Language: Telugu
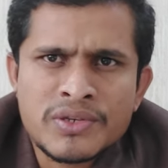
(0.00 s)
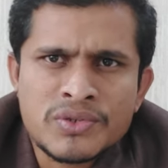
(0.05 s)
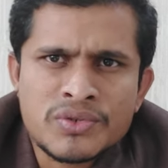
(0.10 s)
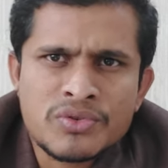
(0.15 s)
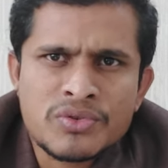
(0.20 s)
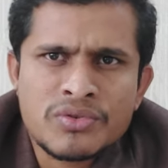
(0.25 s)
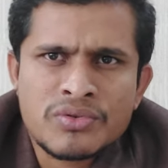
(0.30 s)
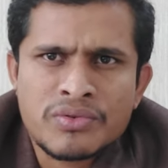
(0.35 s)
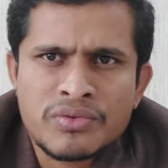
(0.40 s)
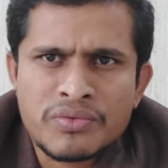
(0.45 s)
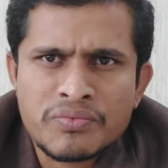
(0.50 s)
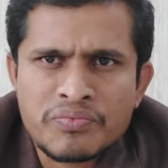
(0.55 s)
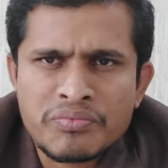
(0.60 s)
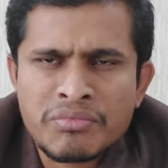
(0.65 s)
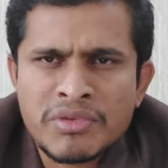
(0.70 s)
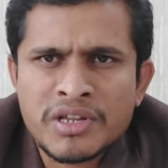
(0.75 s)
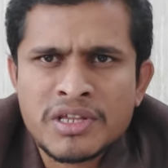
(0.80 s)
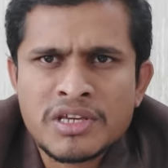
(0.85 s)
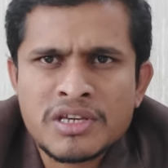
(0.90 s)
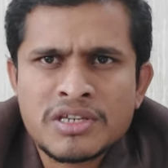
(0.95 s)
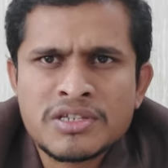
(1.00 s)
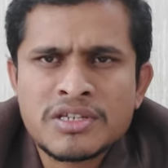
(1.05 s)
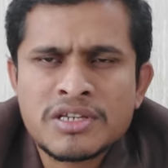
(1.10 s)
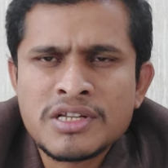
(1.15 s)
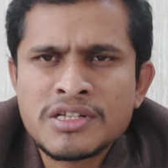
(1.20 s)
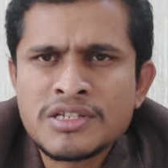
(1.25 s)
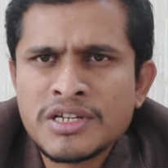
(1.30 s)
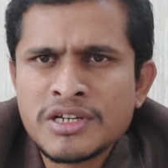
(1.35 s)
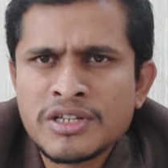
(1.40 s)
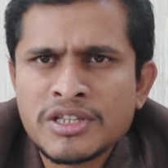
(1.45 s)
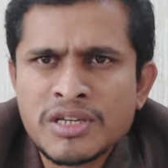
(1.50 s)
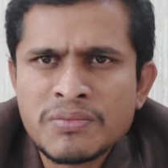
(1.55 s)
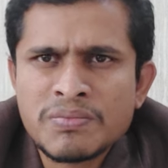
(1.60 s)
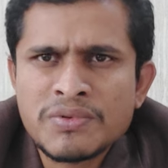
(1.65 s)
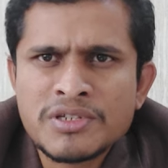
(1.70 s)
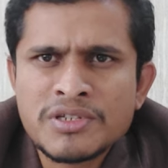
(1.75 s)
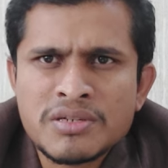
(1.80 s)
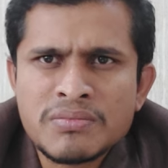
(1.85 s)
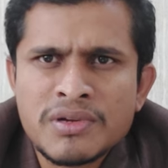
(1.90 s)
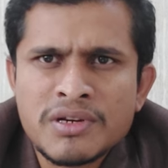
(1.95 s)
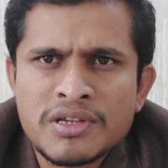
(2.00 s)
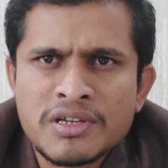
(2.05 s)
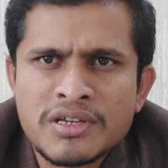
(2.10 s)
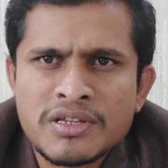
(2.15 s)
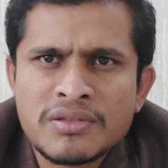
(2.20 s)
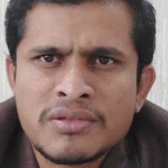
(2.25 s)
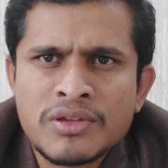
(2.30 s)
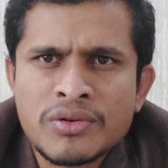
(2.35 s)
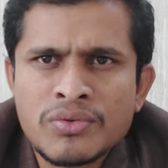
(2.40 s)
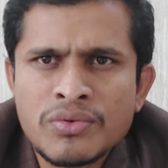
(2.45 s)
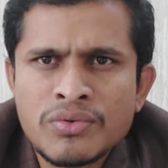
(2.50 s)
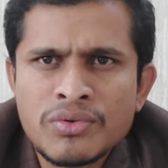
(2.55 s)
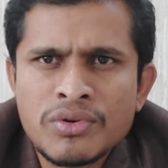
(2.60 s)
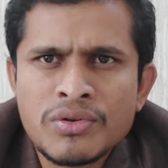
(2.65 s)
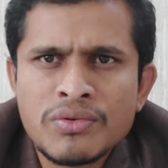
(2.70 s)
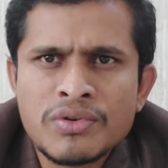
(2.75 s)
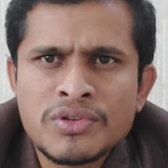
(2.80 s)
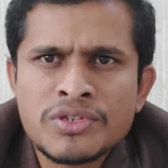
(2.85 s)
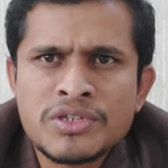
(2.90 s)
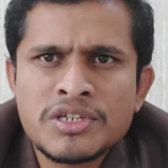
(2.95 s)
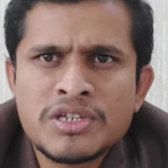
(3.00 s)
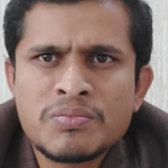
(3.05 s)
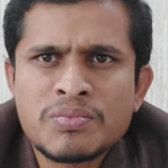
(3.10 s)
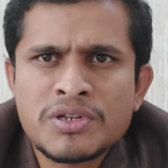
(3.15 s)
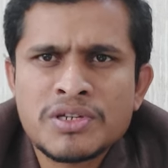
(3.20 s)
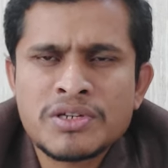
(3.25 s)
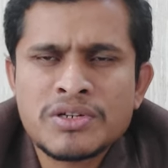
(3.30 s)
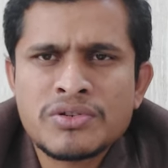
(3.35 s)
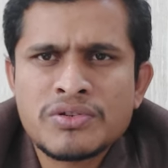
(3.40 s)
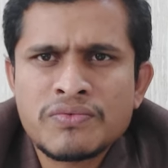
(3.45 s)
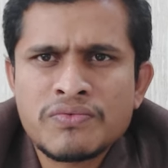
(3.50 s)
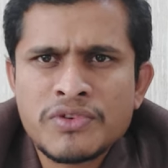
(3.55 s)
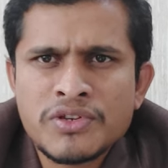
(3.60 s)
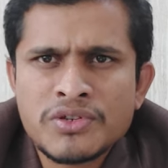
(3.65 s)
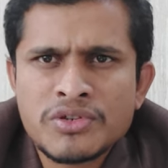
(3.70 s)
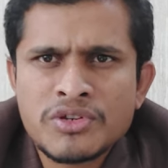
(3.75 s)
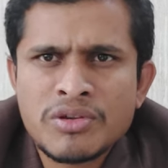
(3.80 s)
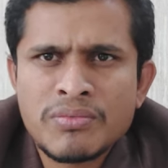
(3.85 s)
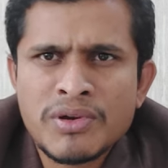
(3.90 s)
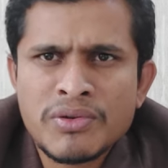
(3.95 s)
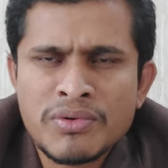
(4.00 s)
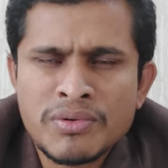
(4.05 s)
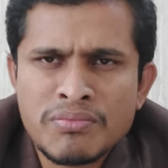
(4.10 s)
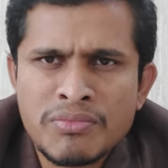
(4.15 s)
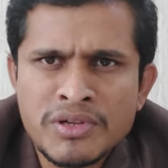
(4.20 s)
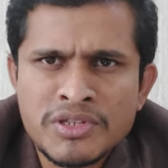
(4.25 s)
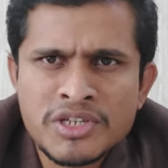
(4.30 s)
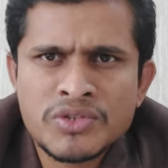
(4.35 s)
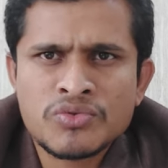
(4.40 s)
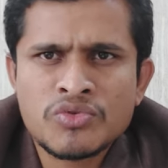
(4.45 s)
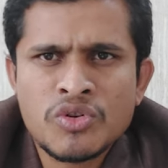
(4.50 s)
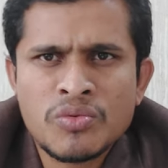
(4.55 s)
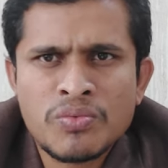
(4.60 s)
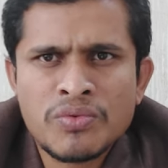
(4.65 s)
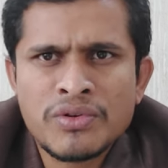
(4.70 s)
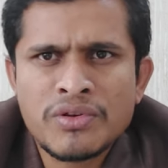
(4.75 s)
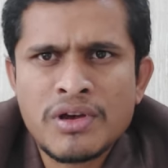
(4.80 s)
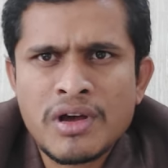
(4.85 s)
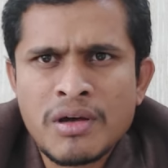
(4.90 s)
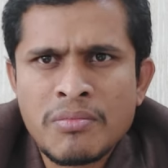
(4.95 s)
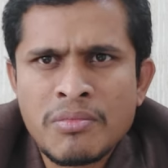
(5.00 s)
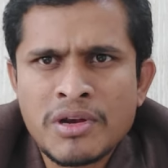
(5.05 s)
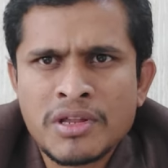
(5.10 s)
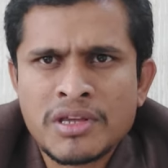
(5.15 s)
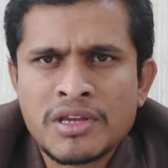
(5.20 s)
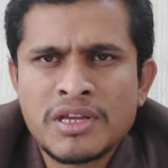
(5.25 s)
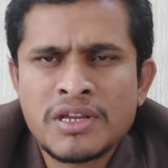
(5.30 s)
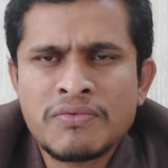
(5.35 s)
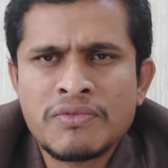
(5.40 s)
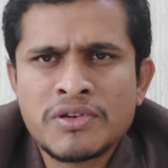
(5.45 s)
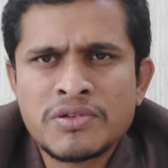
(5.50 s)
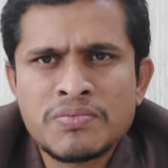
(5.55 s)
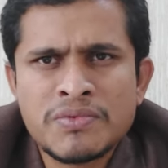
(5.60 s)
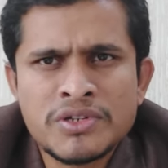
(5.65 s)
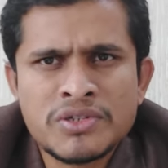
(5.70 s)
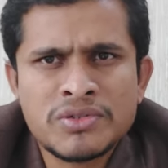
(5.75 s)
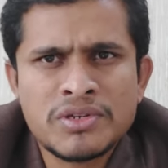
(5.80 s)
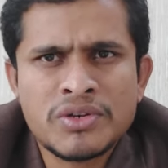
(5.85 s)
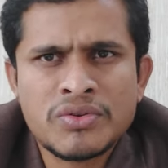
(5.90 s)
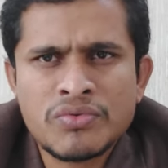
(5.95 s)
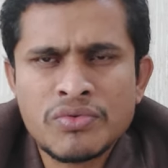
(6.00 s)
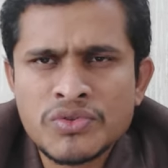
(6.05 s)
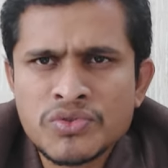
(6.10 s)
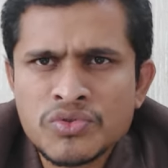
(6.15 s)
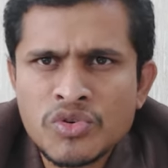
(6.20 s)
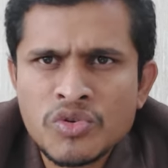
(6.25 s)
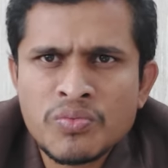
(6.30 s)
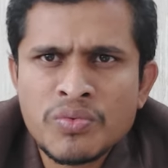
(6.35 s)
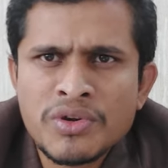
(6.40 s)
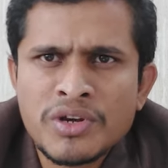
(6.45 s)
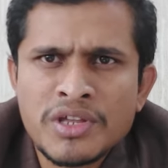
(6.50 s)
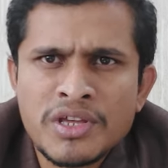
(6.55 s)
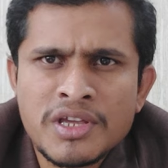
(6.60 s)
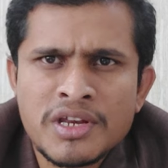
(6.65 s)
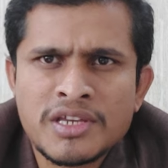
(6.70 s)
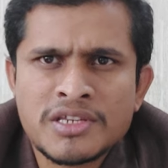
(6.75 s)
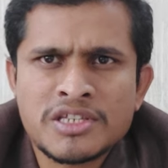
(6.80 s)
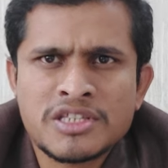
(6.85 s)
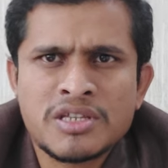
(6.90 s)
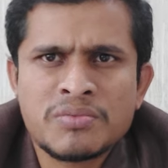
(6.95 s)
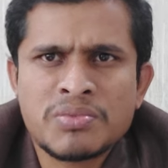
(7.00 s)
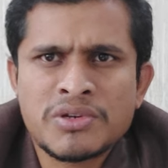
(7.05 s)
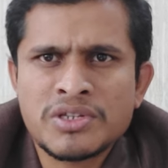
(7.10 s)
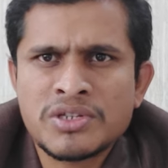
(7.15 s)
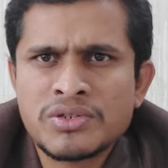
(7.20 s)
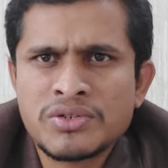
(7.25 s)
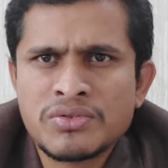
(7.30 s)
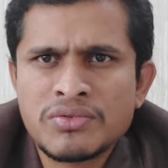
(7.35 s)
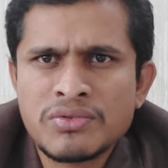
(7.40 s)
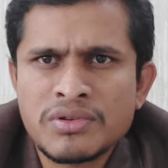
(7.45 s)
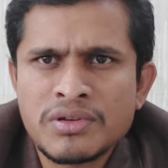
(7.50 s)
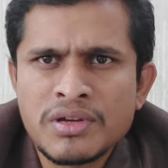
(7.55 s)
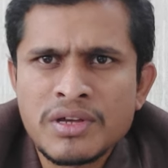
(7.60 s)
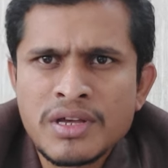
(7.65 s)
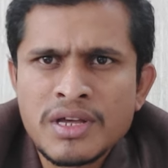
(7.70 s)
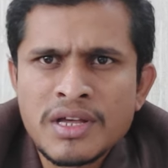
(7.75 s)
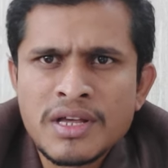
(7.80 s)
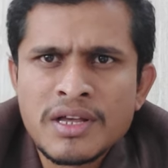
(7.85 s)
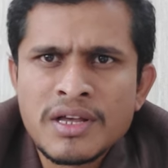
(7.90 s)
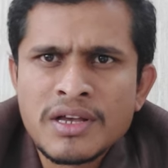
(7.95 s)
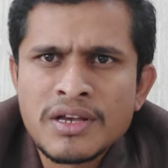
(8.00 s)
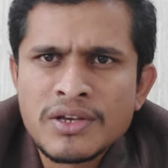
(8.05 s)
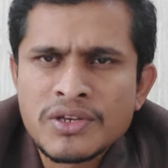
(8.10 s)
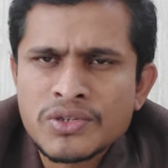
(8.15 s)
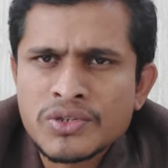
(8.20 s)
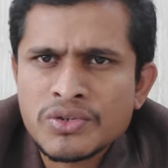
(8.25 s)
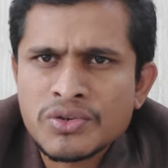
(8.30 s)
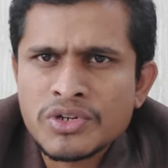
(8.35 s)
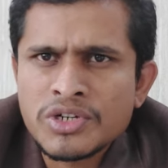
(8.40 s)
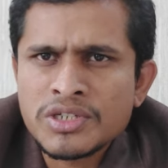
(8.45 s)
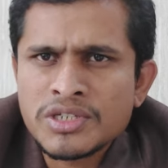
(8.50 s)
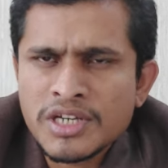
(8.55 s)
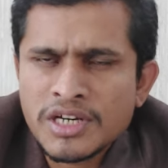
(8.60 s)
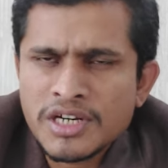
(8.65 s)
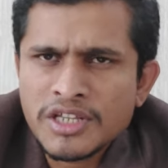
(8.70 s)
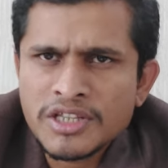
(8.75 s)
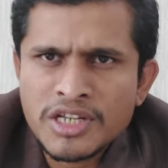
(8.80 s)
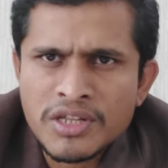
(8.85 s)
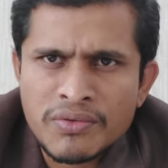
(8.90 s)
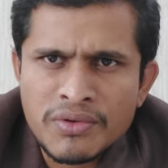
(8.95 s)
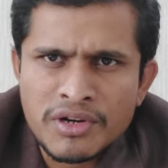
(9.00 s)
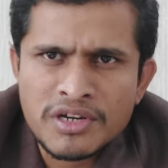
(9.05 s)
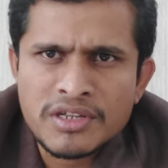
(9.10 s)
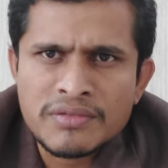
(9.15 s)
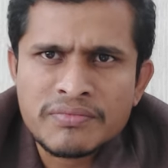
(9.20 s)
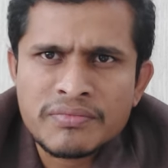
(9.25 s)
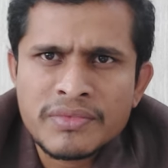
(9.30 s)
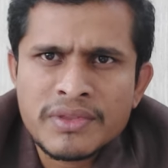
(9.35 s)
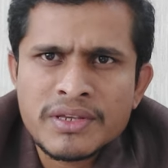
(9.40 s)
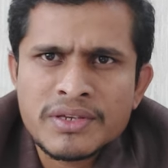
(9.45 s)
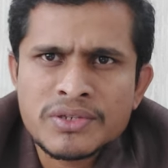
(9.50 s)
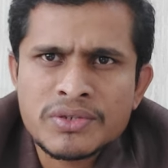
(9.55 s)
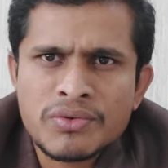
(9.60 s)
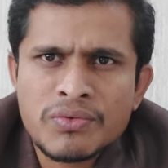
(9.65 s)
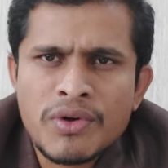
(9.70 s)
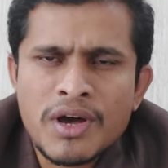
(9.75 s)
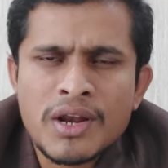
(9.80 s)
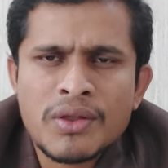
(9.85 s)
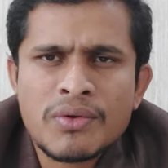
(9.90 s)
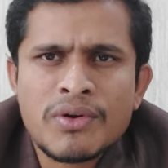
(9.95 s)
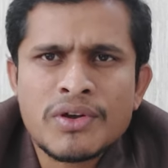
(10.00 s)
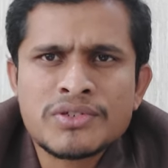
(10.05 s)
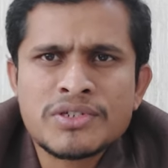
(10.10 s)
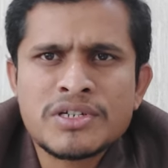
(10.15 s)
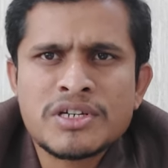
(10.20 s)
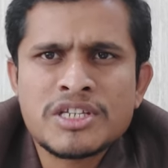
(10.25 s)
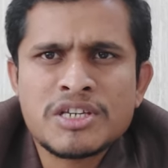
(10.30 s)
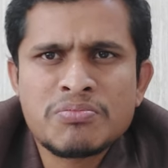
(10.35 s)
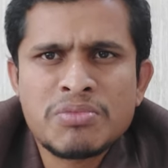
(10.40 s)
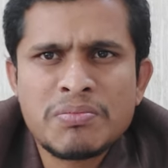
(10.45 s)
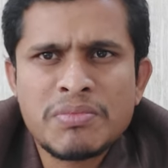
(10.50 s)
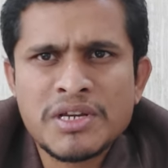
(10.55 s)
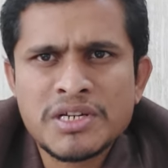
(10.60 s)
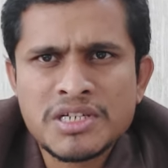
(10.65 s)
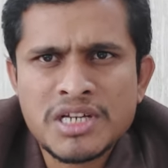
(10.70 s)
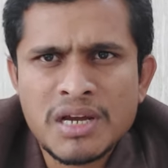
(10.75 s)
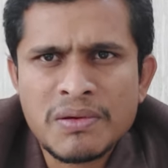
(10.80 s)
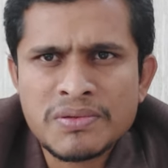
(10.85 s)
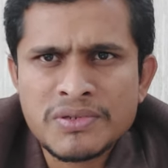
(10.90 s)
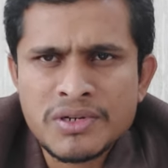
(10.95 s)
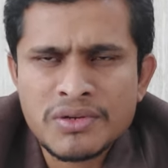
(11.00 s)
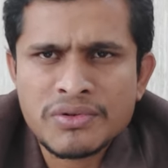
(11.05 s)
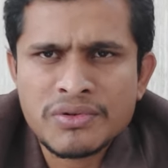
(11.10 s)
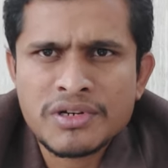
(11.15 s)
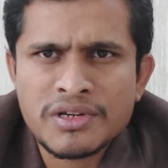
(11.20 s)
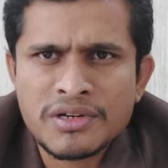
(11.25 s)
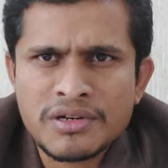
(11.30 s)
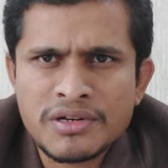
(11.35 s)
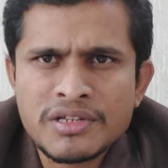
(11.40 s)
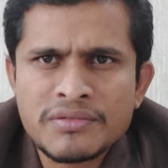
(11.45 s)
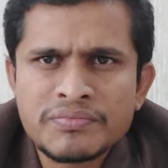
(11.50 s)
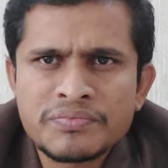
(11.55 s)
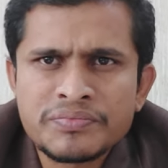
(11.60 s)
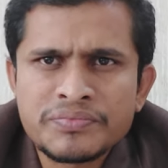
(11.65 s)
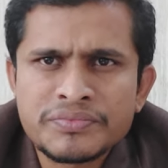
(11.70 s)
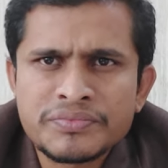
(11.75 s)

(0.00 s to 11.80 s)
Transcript: సో మనకి సేల్ చేయడం తప్పించి మనకి తక్కువలో వచ్చి ప్రజెంట్ ఫ్యూచర్లో మనకు మంచి స్కోప్ మనకి ఇన్వెస్ట్మెంట్స్ ఎక్కువ స్కోప్ ఉన్న ఏరియాస్ అయితే ప్రజెంట్ సో ఇటు సైడ్ అయితే లేవండి సో వాళ్ళ కోసం నేను చెప్పి బెస్ట్ ఆప్షన్ ఒకటే అండి